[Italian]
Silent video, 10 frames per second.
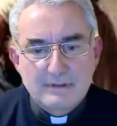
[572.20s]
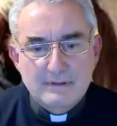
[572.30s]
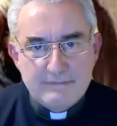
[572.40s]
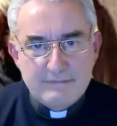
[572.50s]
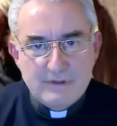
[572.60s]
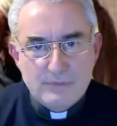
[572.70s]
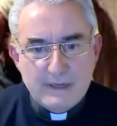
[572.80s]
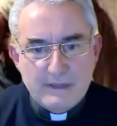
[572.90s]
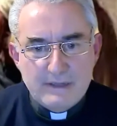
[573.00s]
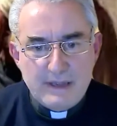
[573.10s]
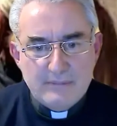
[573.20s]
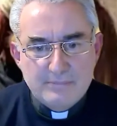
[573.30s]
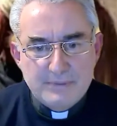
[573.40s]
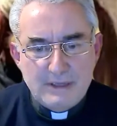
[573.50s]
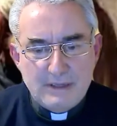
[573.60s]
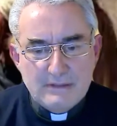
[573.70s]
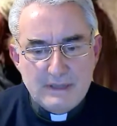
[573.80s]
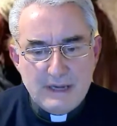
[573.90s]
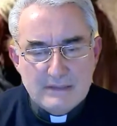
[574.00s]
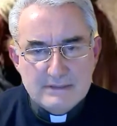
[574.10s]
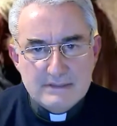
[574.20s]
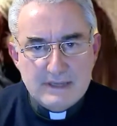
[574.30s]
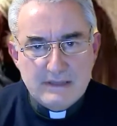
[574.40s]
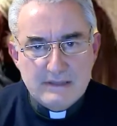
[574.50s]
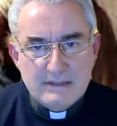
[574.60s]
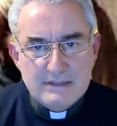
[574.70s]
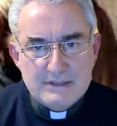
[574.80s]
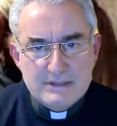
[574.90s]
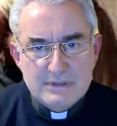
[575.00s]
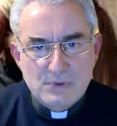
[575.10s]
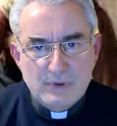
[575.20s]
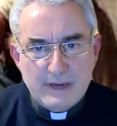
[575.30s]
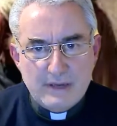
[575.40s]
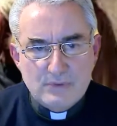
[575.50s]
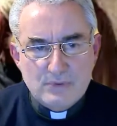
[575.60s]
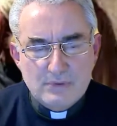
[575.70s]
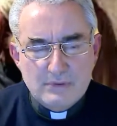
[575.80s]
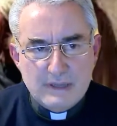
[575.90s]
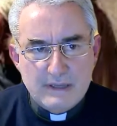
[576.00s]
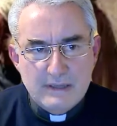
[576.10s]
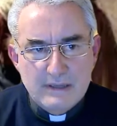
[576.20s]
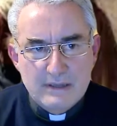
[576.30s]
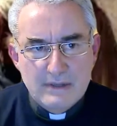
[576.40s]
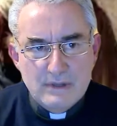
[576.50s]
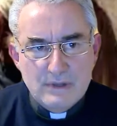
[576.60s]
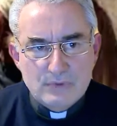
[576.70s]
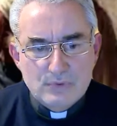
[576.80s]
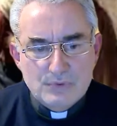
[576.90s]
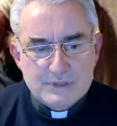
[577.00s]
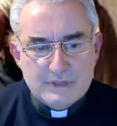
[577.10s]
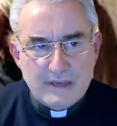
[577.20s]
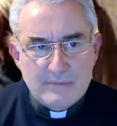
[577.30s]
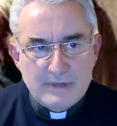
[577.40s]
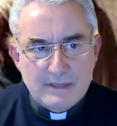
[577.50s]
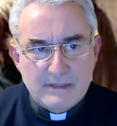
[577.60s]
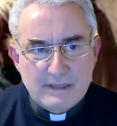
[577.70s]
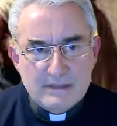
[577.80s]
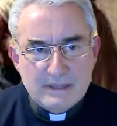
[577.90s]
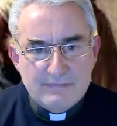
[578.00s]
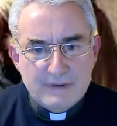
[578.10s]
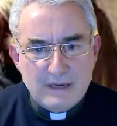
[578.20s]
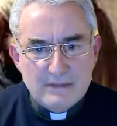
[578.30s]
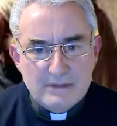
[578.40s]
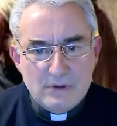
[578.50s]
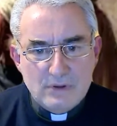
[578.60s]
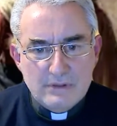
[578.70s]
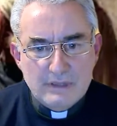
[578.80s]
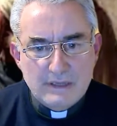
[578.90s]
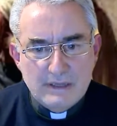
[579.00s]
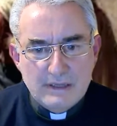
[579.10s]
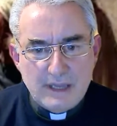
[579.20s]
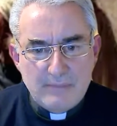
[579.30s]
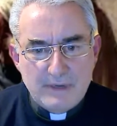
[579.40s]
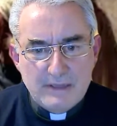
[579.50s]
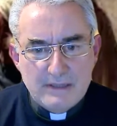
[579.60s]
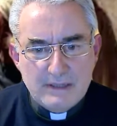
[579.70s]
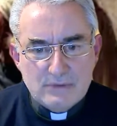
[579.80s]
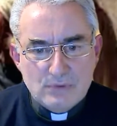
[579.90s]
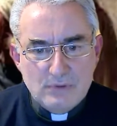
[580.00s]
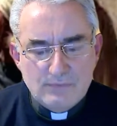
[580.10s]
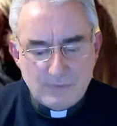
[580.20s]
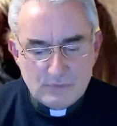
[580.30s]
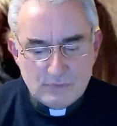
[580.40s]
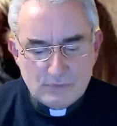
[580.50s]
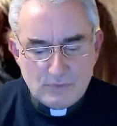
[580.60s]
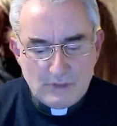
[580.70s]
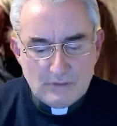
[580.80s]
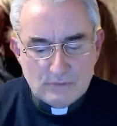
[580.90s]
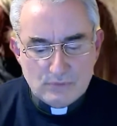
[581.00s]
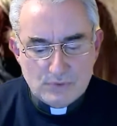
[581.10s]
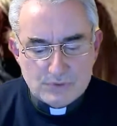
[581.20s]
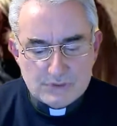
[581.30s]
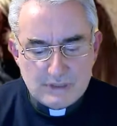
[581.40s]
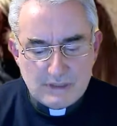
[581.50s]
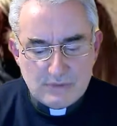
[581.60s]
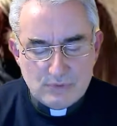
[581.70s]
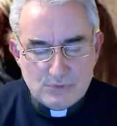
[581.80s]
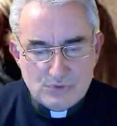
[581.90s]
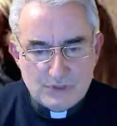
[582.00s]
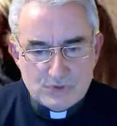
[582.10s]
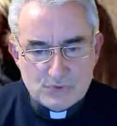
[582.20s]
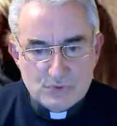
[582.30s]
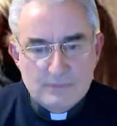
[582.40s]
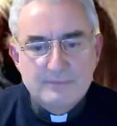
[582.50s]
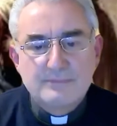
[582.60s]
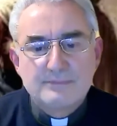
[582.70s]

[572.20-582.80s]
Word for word: o Maria, piena di grazia, il Signore è con te. Tu sei benedetta fra le donne e benedetto il frutto del tuo seno, Gesù.